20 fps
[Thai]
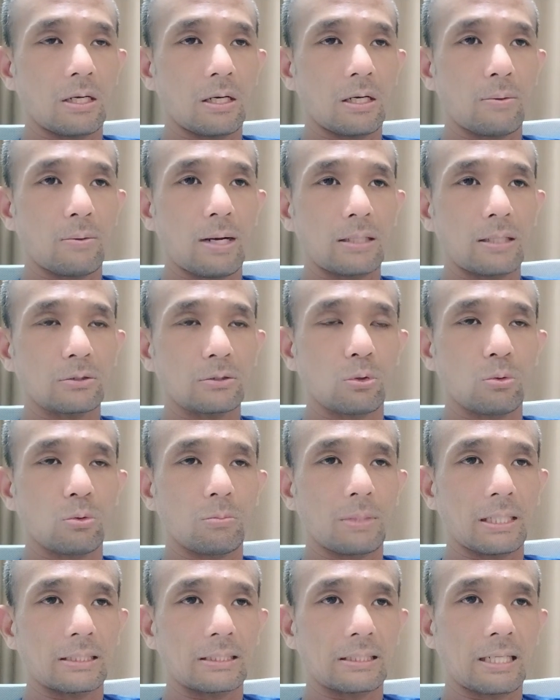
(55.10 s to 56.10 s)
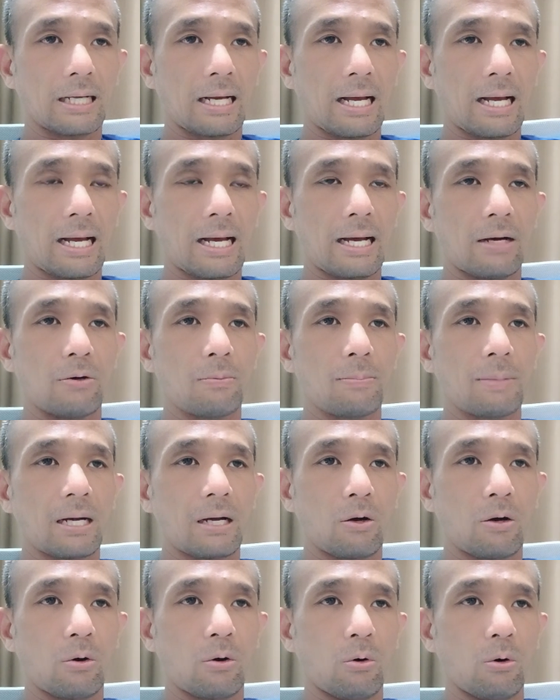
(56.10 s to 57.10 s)
กวางตุ้งผักกาดขาว ผัก
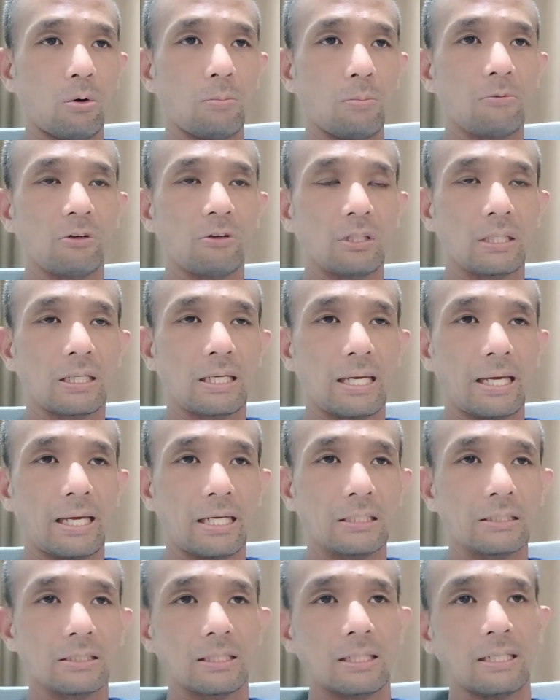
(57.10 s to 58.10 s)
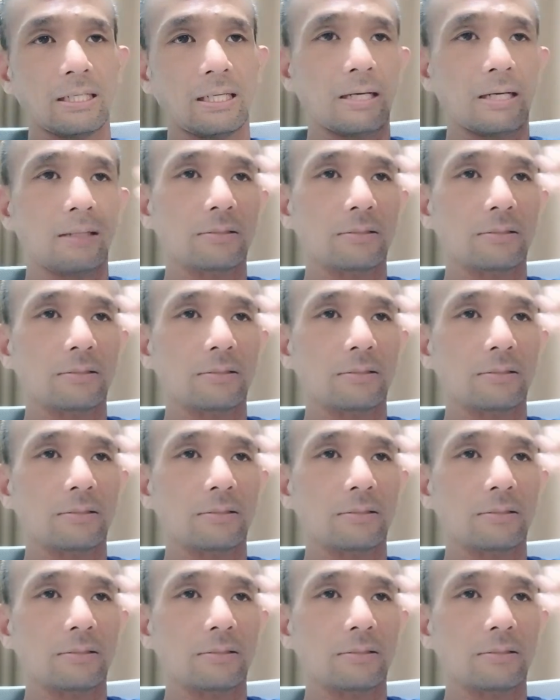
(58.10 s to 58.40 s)
โขมวอเตอร์เคสอะไรเงี้ย